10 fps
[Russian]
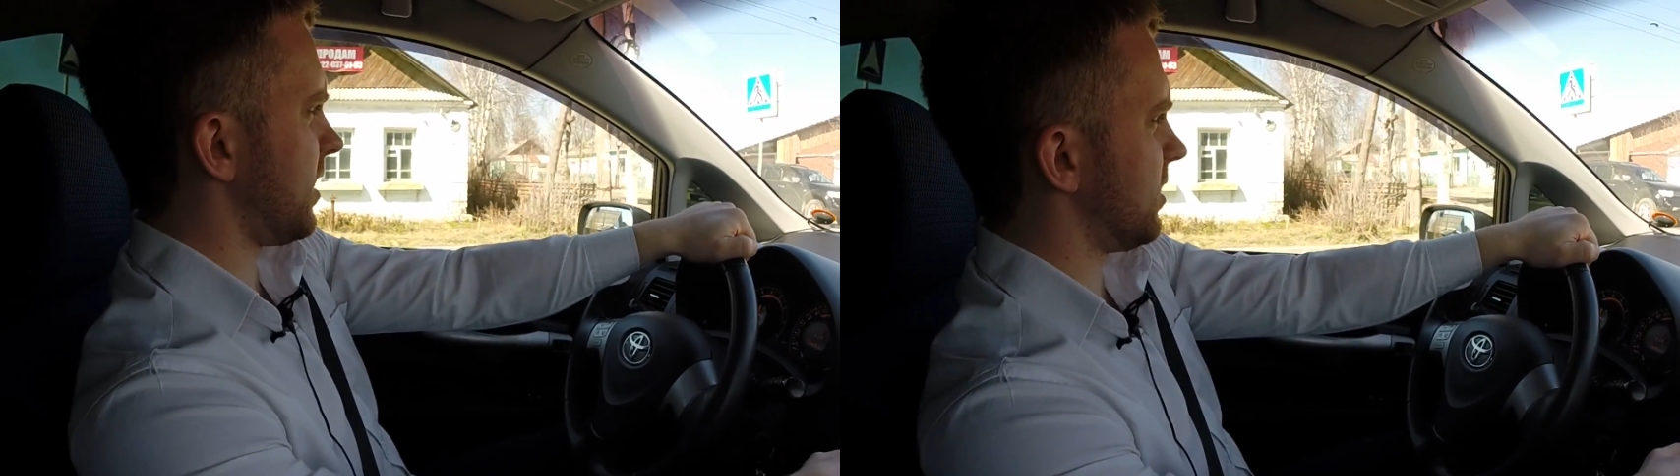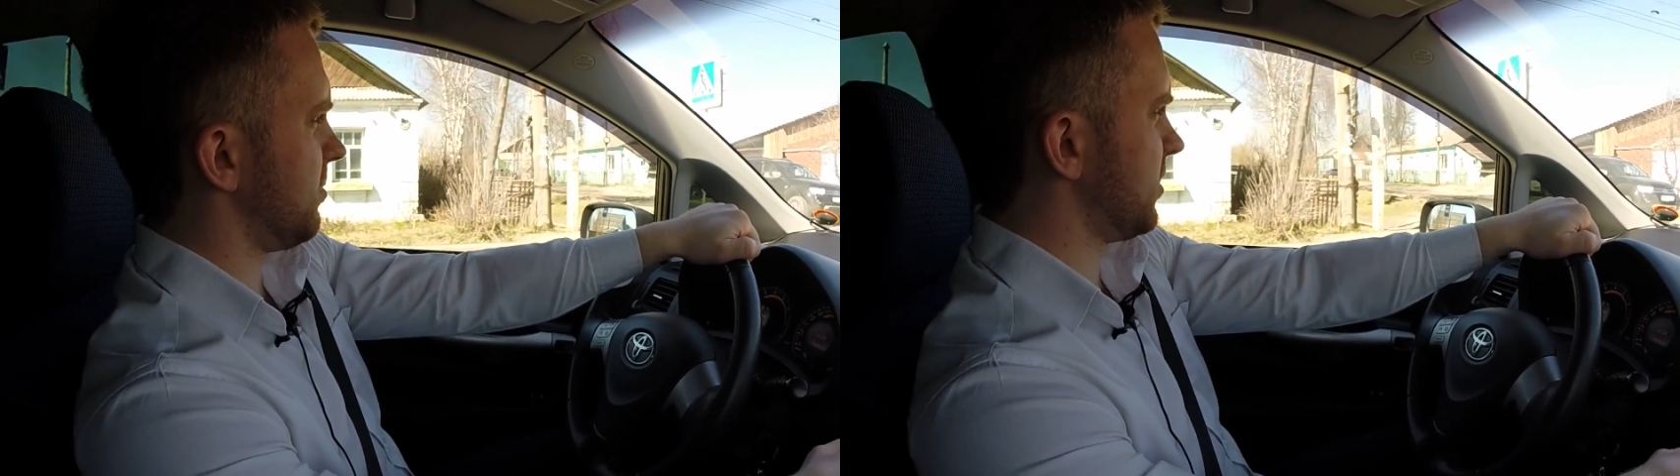
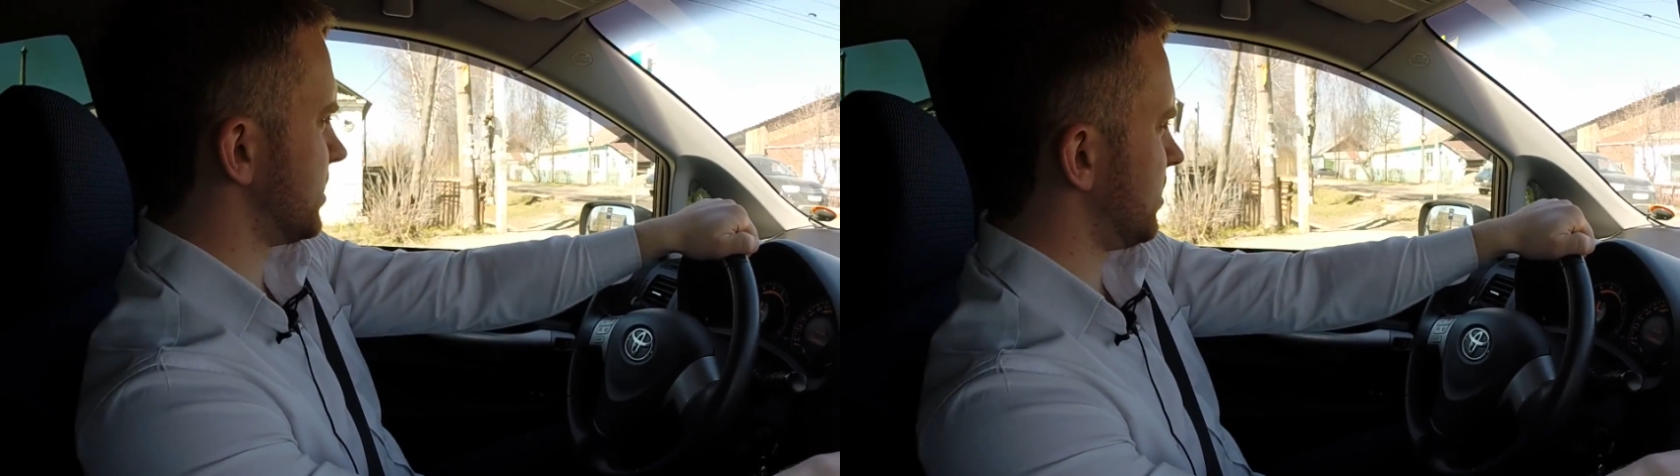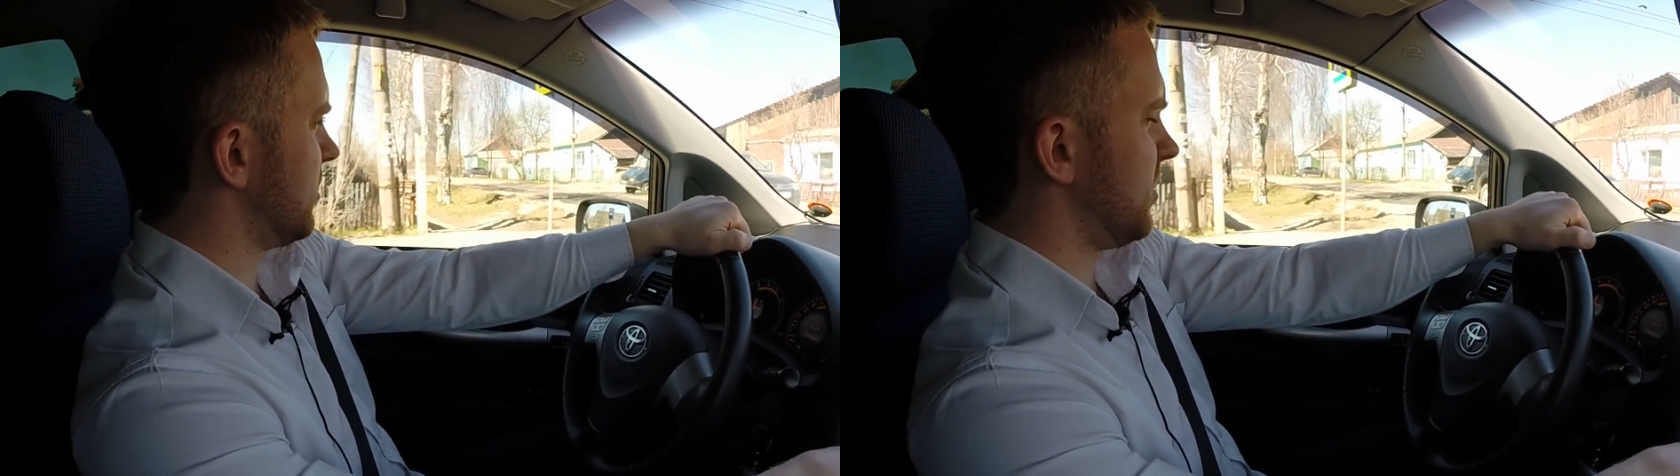я
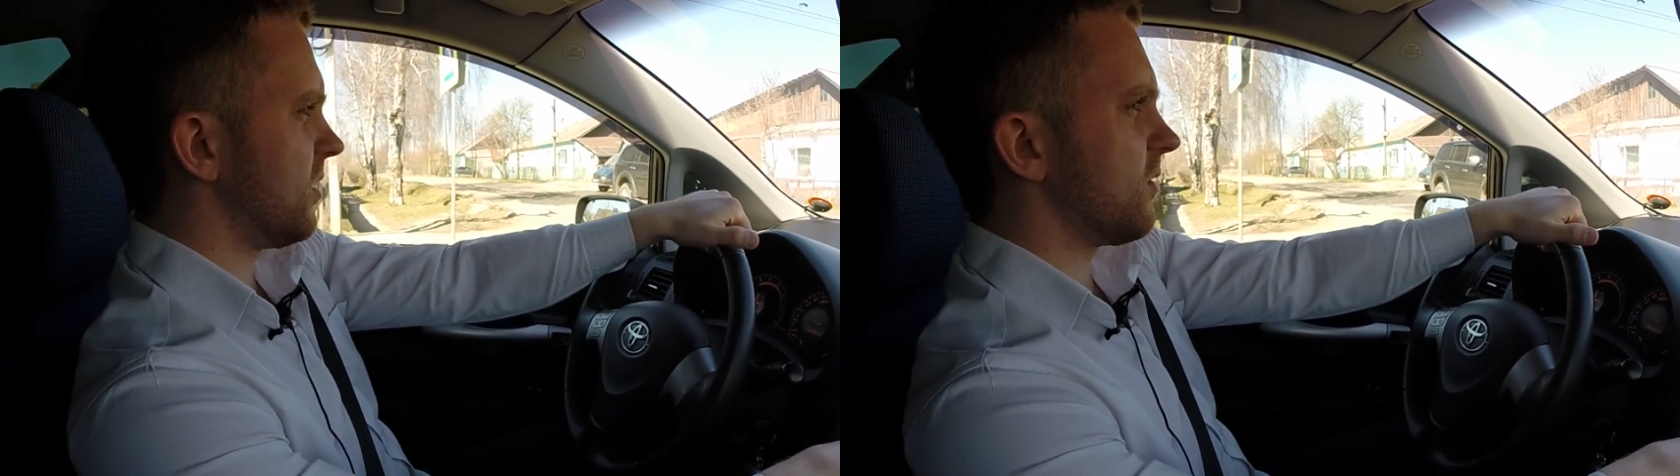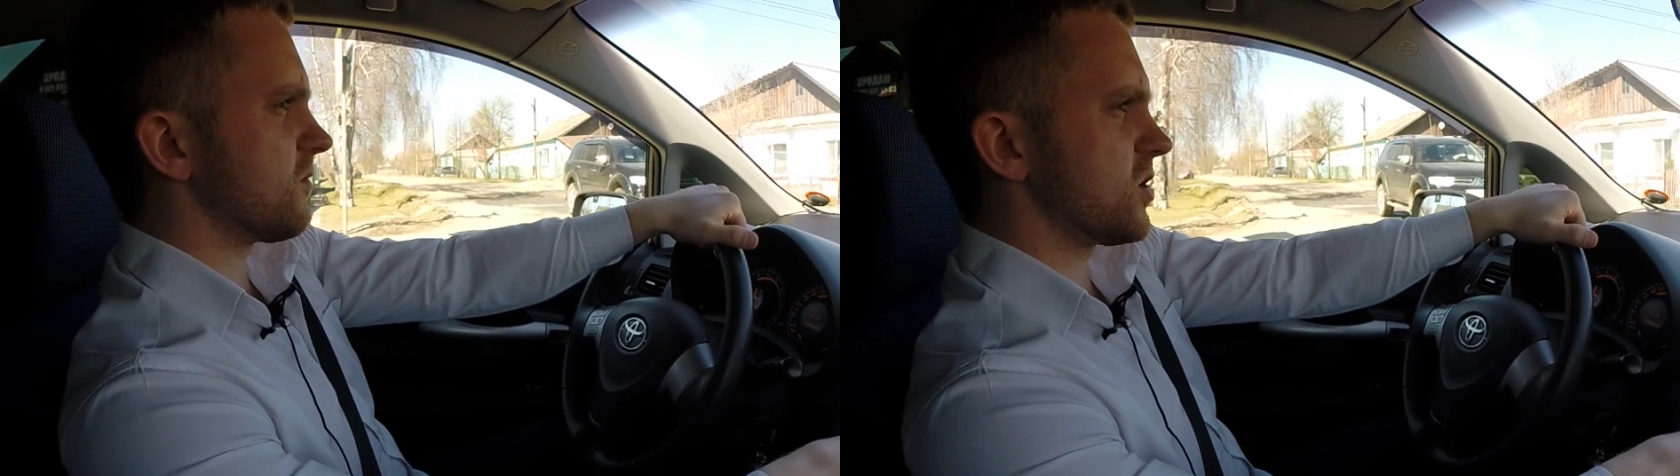добился
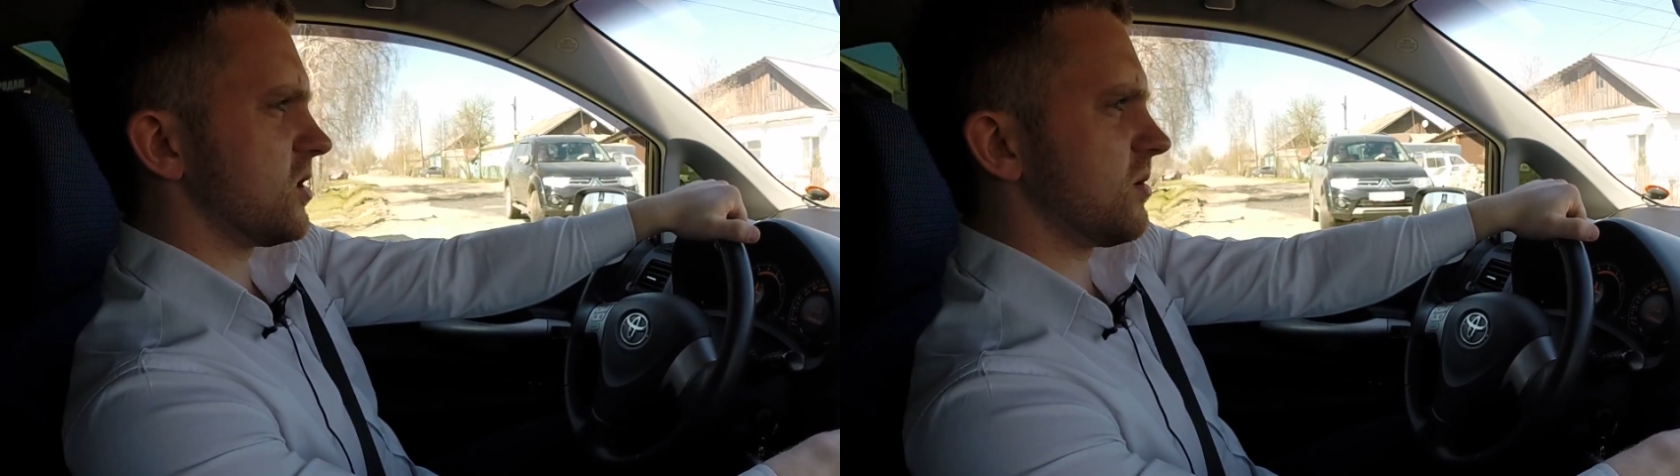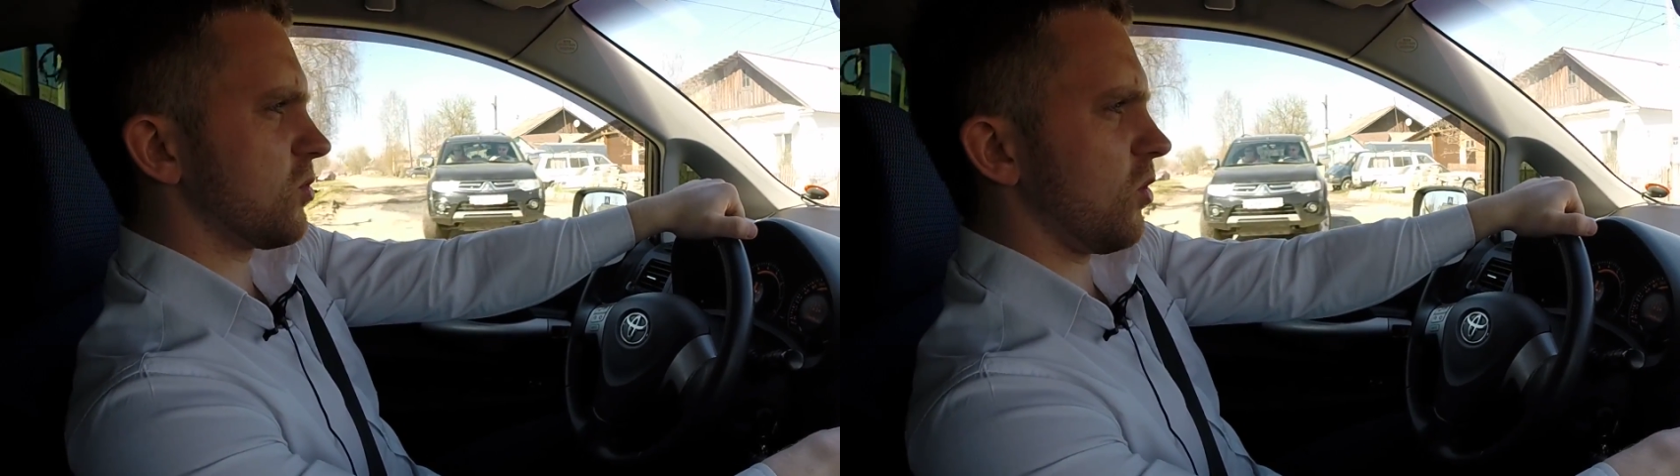в
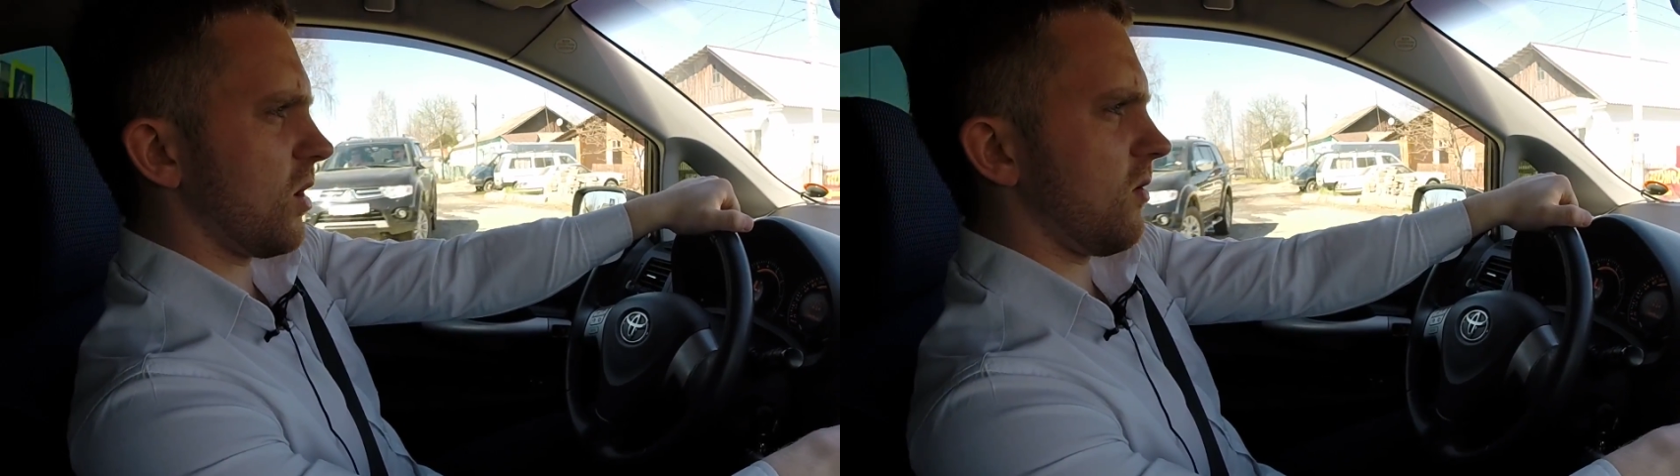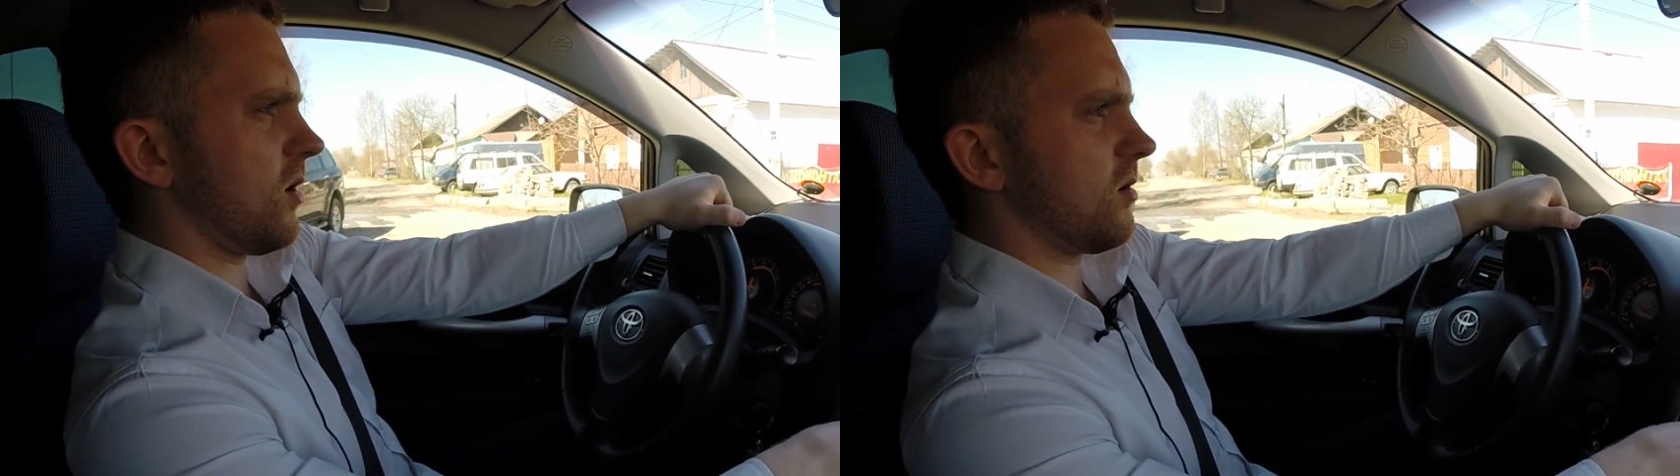жизни
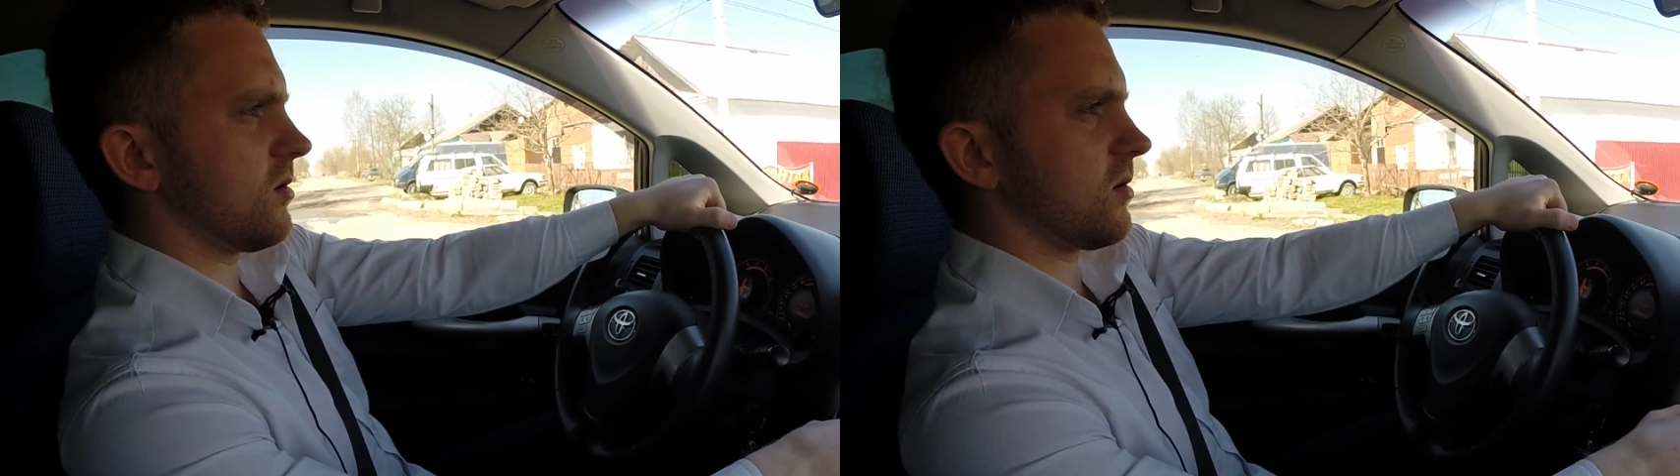многого.